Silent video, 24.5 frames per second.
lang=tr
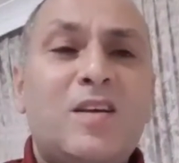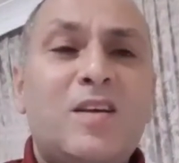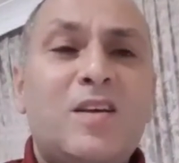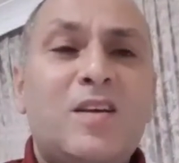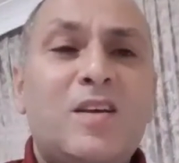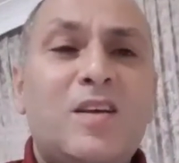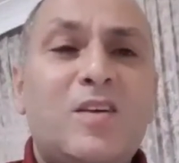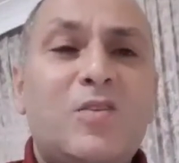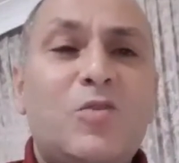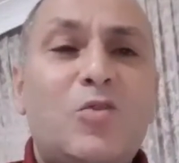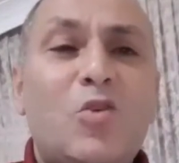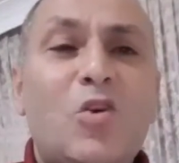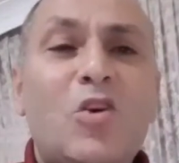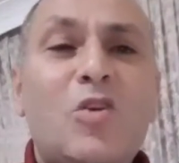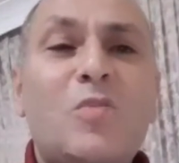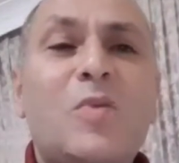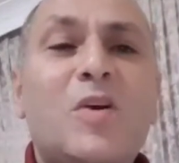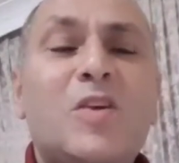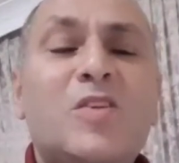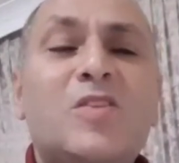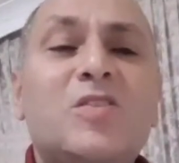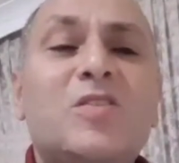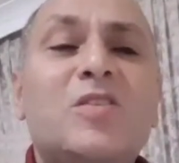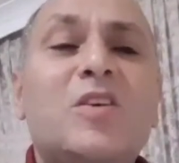e, köy
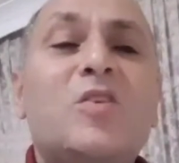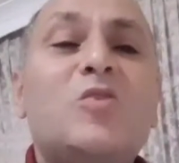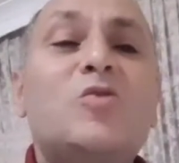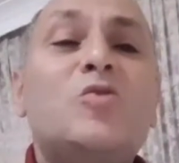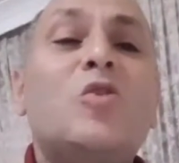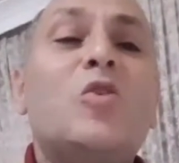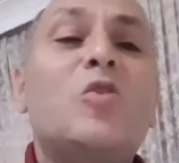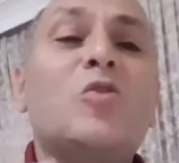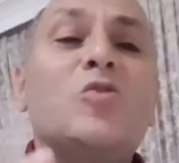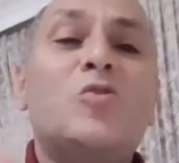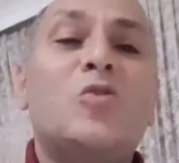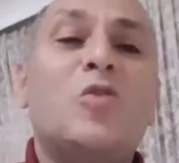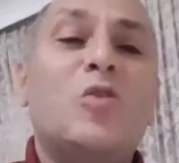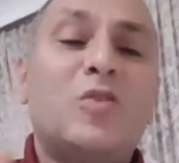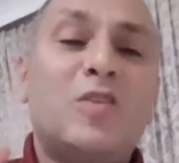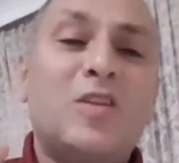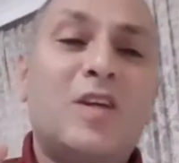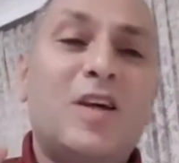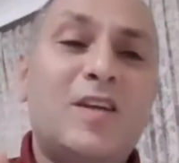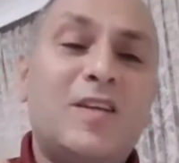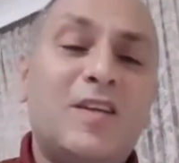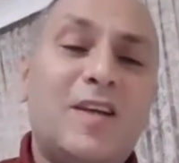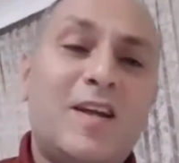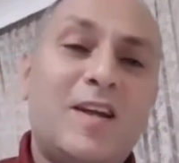başından çok çok
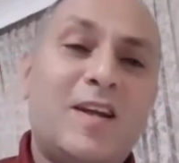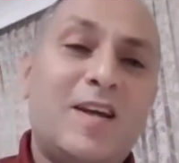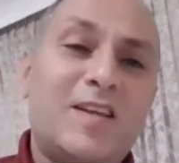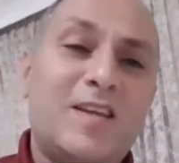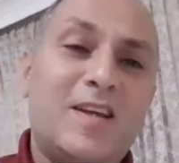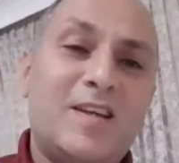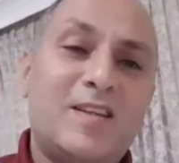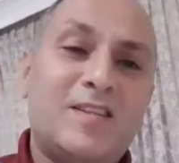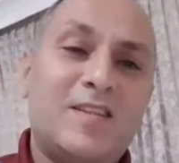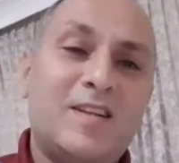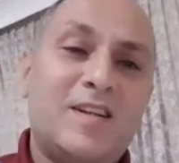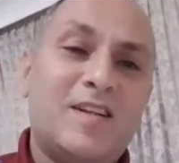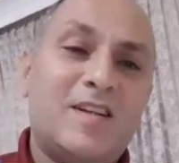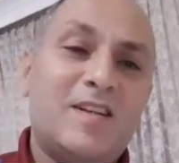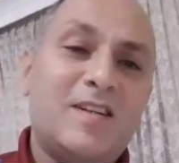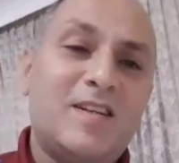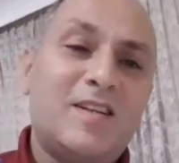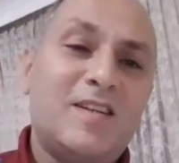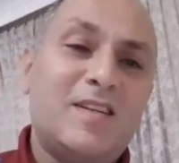daha iyi arkadaşlar.